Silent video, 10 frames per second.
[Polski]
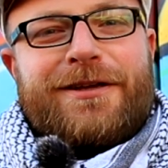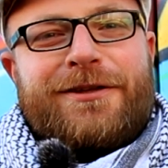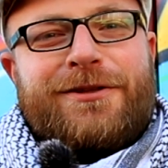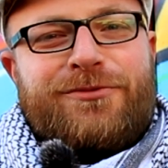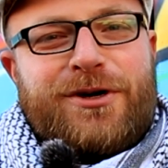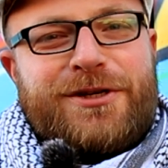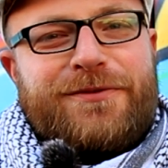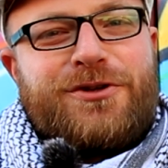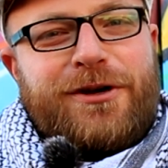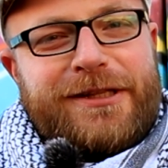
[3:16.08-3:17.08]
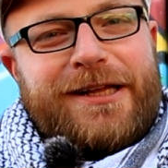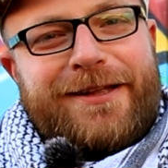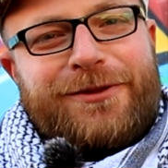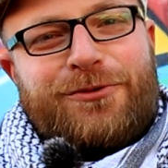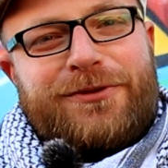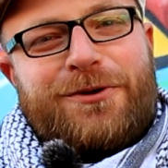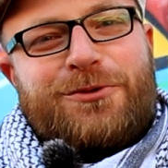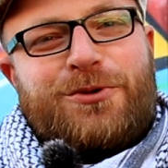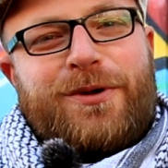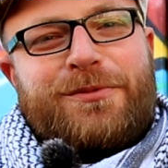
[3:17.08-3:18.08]
I to właśnie w Szkole Talentów
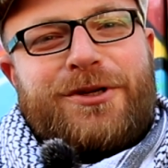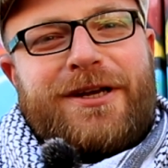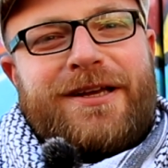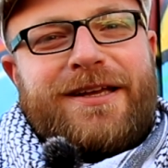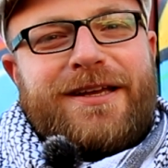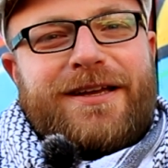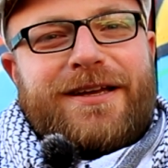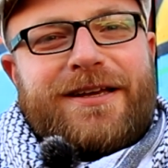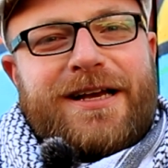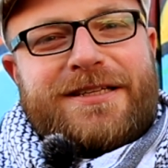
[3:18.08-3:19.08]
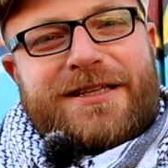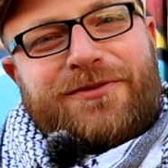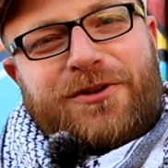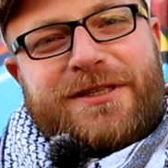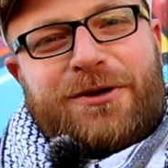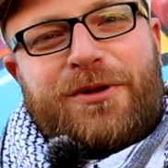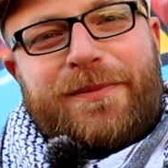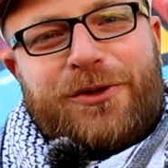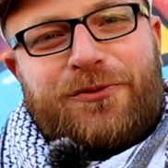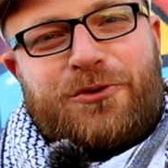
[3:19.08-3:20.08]
nauczyłem się, jak zadzwonić z
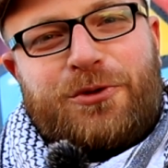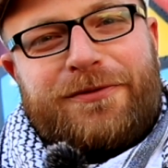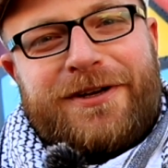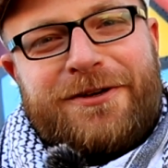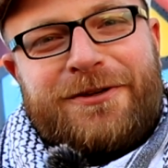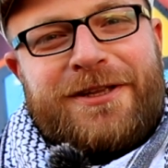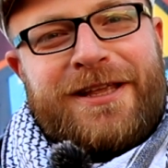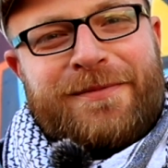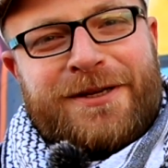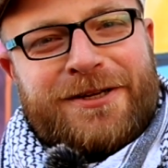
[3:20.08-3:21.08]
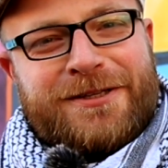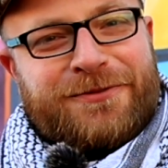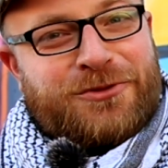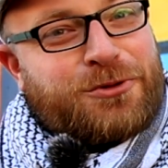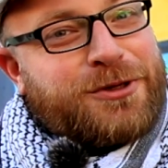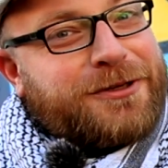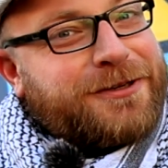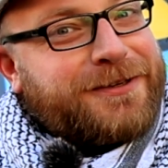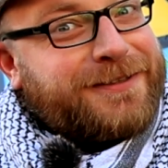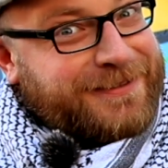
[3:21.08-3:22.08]
automatu wrzutowego, gdy nie ma się co
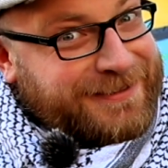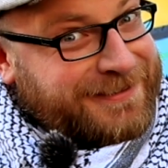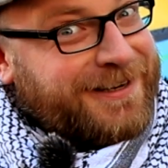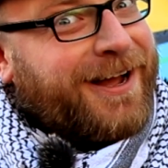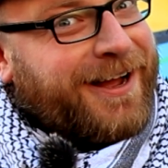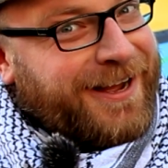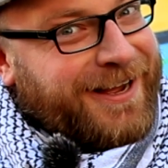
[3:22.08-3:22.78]
wrzucić. A,